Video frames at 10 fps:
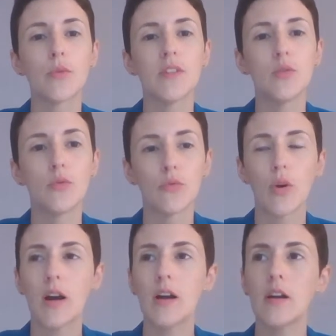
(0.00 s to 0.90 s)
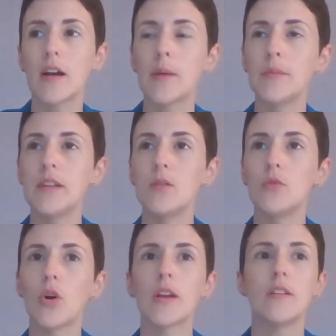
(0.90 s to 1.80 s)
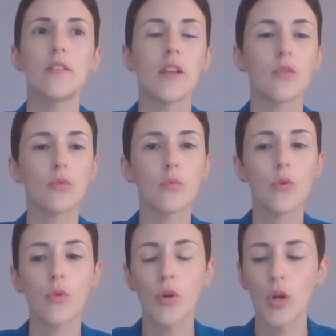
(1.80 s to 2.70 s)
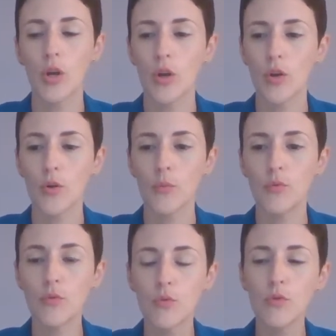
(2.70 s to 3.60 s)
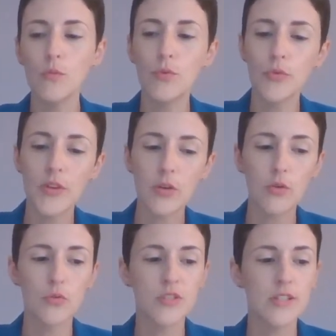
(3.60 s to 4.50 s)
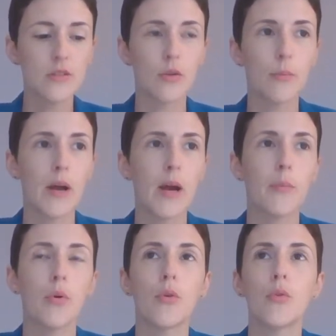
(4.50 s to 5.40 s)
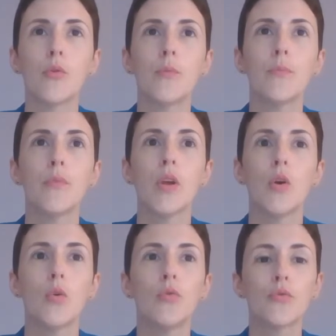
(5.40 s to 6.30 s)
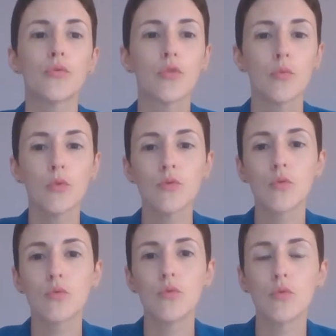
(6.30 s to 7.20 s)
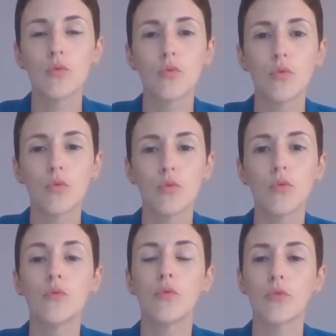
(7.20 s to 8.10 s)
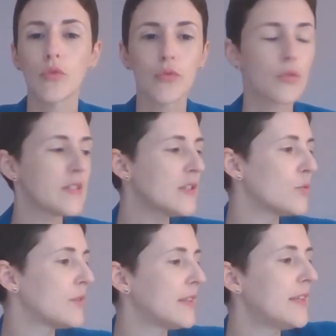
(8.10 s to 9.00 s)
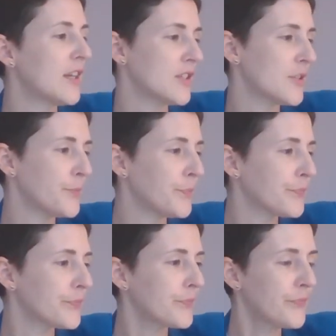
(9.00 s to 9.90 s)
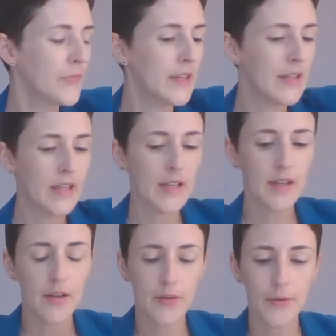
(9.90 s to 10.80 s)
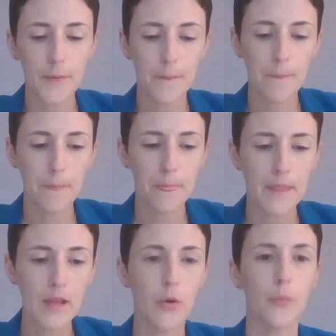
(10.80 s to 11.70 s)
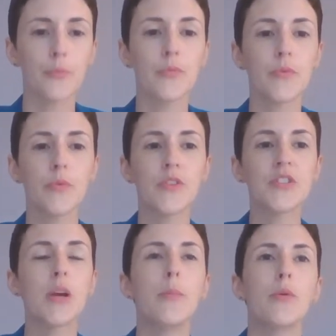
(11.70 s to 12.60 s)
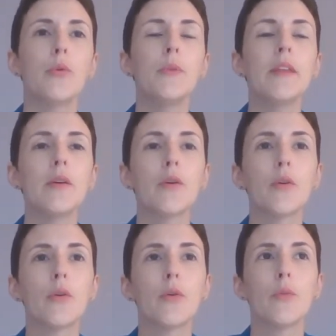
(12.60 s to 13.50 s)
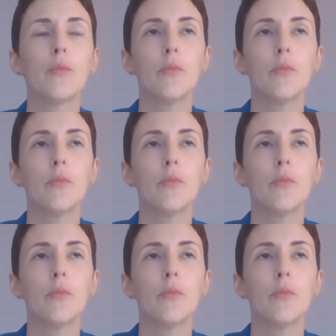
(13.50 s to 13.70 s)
des devoirs, amener une organisation plus cool, plus écologique par rapport au, fonctionnement du coup de, de vos enfants 10 ou TDH. Euh, alors, déjà, premier, euh,